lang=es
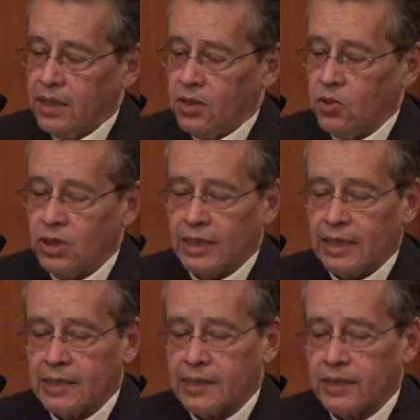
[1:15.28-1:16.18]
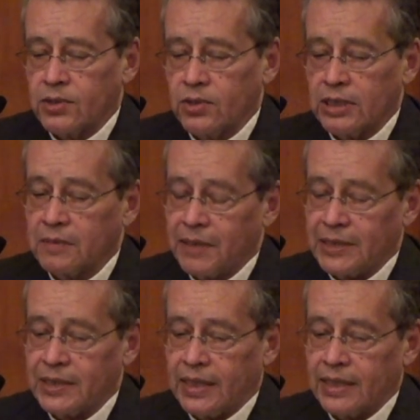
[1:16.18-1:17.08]
y una de las acciones
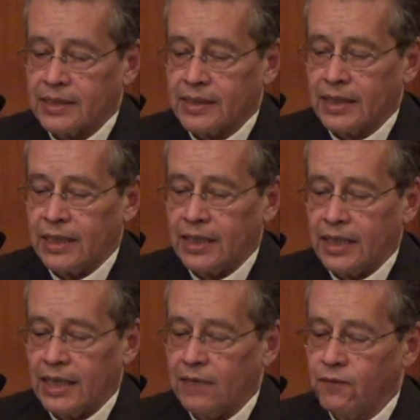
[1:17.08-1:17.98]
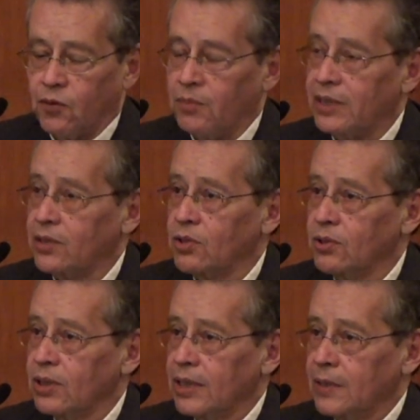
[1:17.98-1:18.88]
básicas sería el
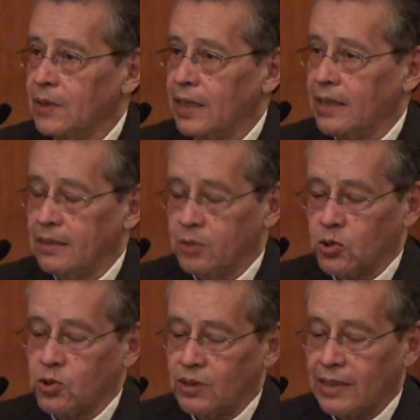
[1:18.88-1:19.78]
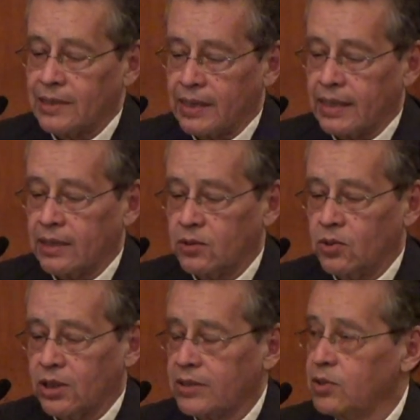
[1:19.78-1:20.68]
fomento de de la devoción al Sagrado
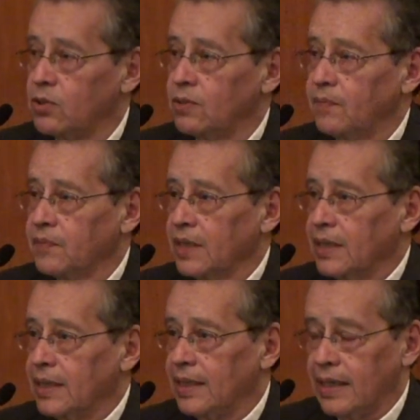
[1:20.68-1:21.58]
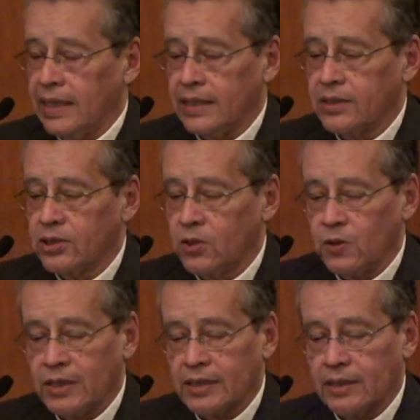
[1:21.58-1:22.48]
Corazón y la erección
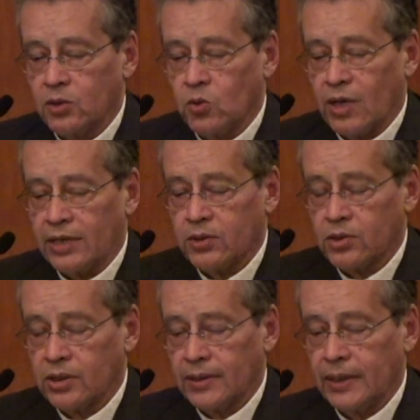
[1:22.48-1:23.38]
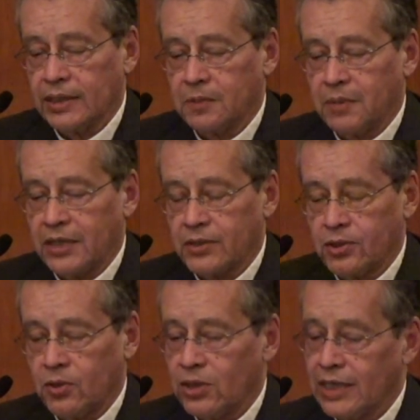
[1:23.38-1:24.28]
de santuarios de
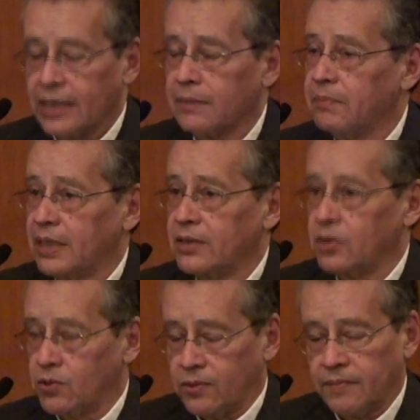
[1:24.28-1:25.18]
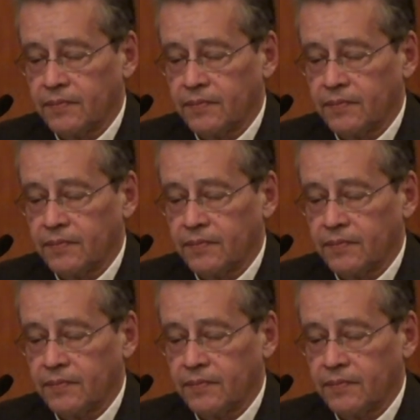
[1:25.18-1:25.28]
expiación y reparación.